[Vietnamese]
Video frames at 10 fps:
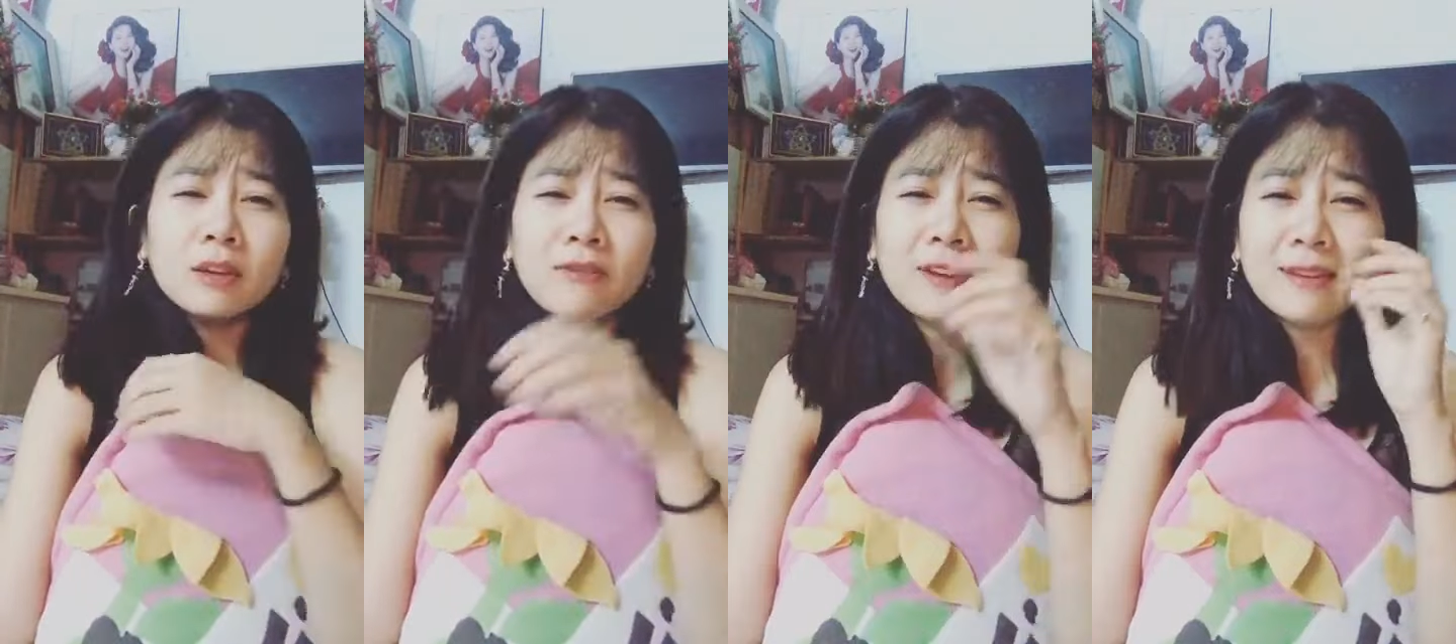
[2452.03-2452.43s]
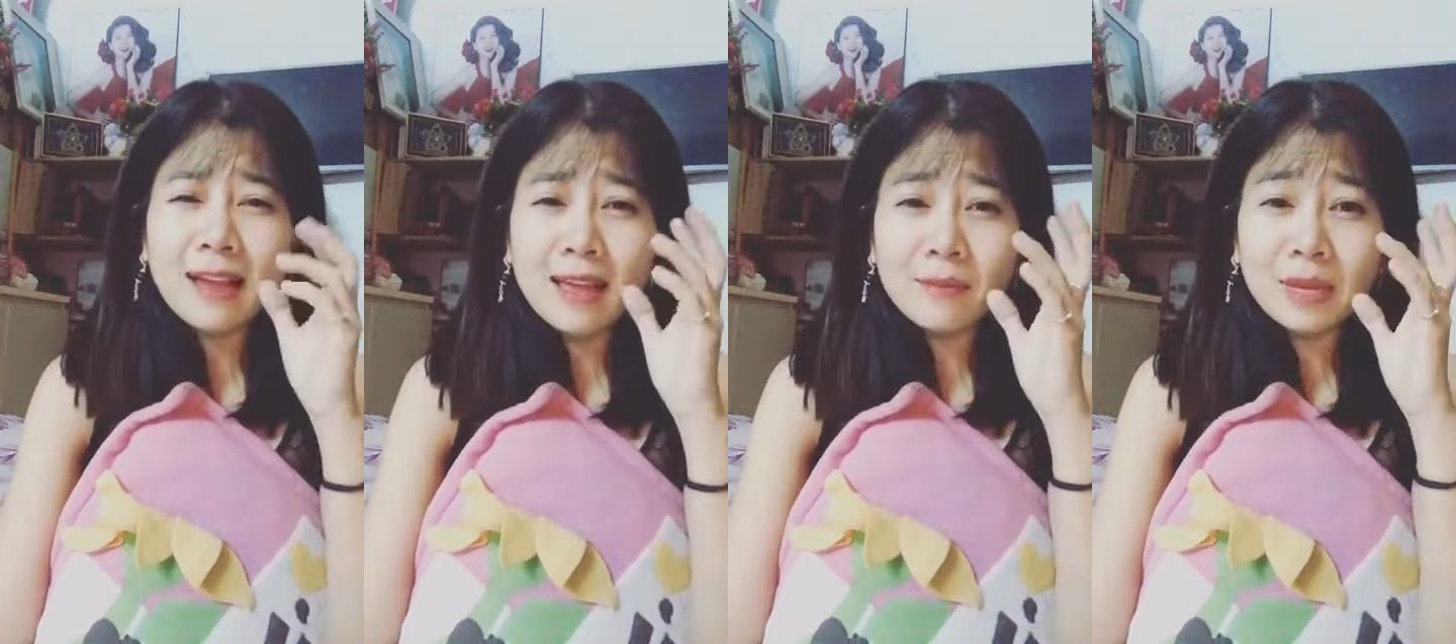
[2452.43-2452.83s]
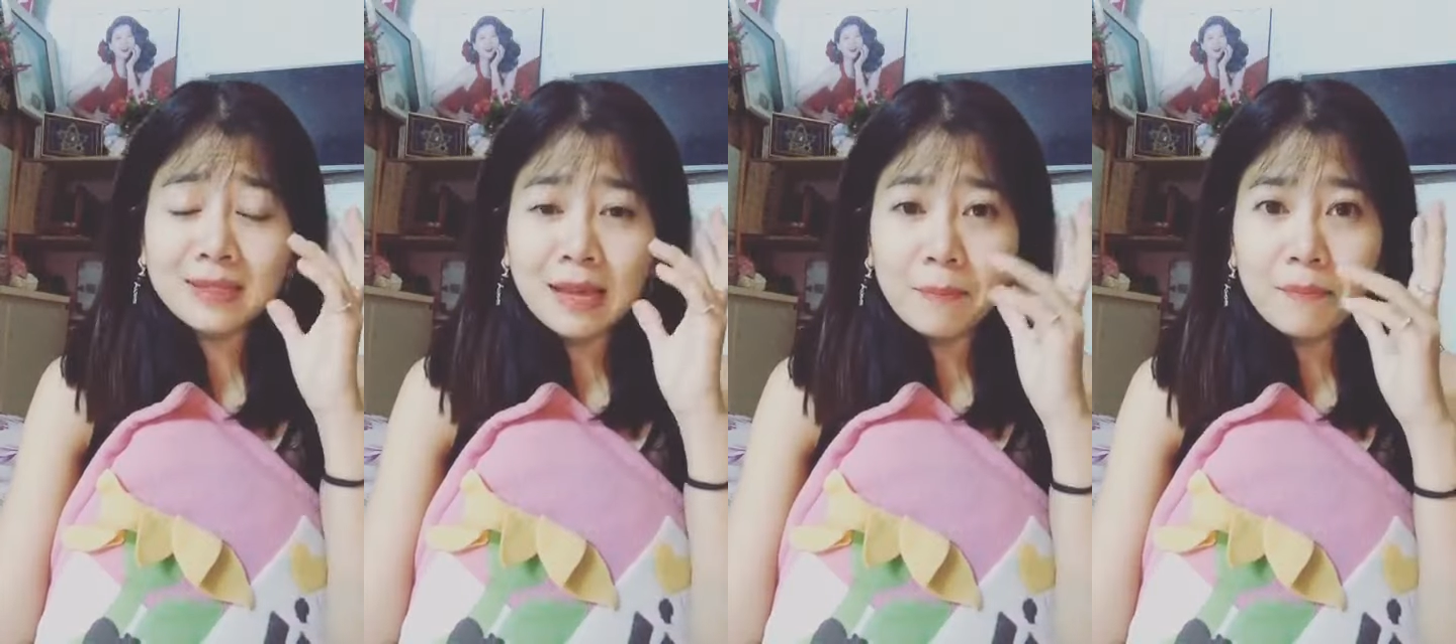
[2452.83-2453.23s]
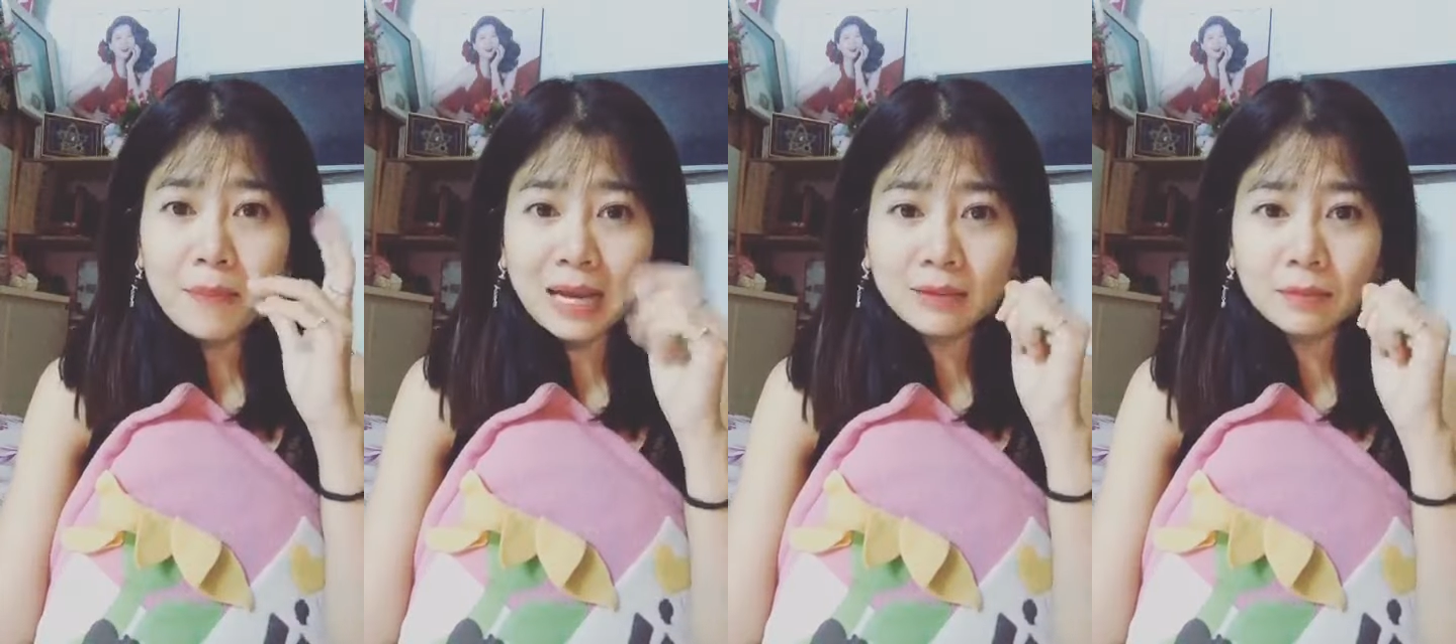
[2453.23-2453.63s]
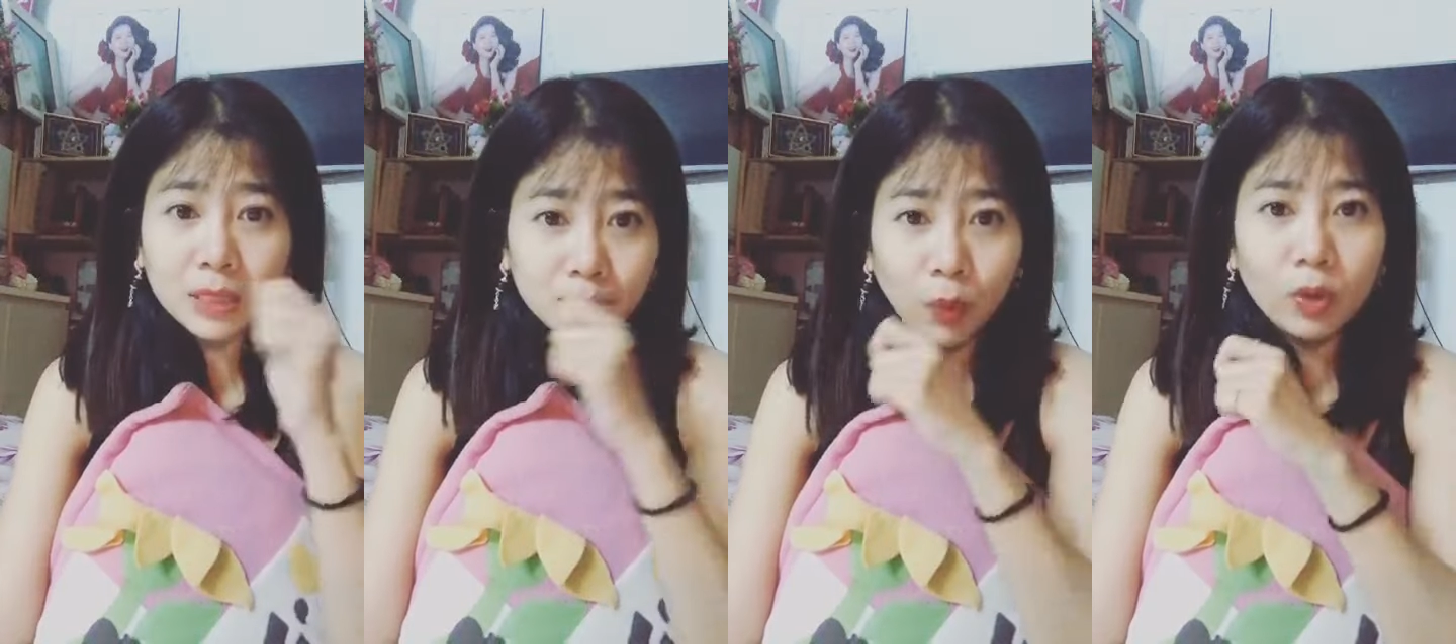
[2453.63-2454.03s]
phải ráng mà nhắm mắt bịt
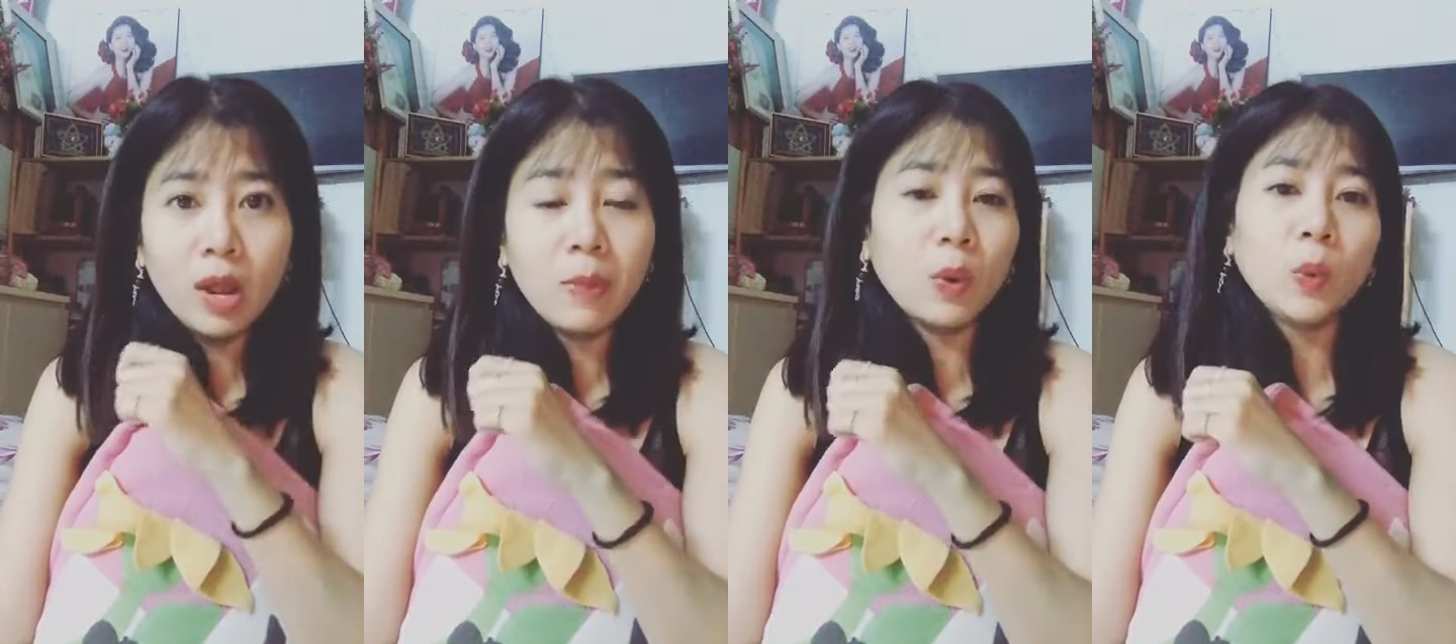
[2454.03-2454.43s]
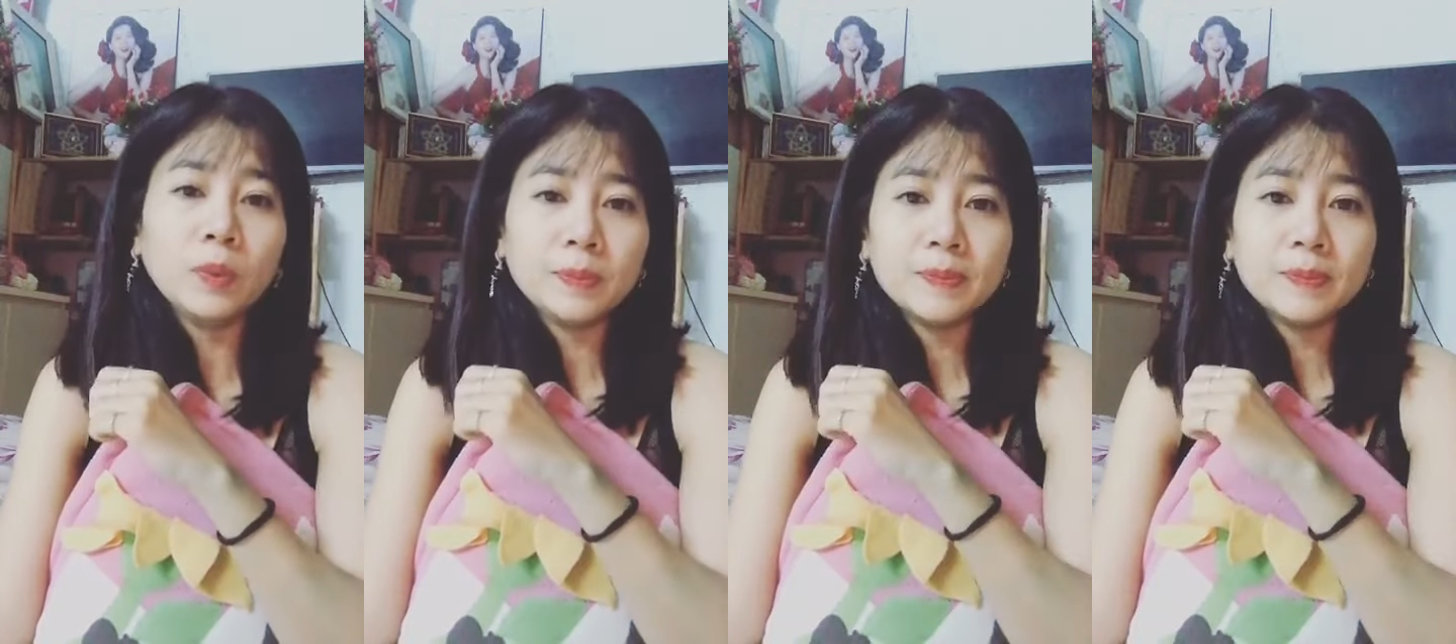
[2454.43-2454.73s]
mũi để mà uống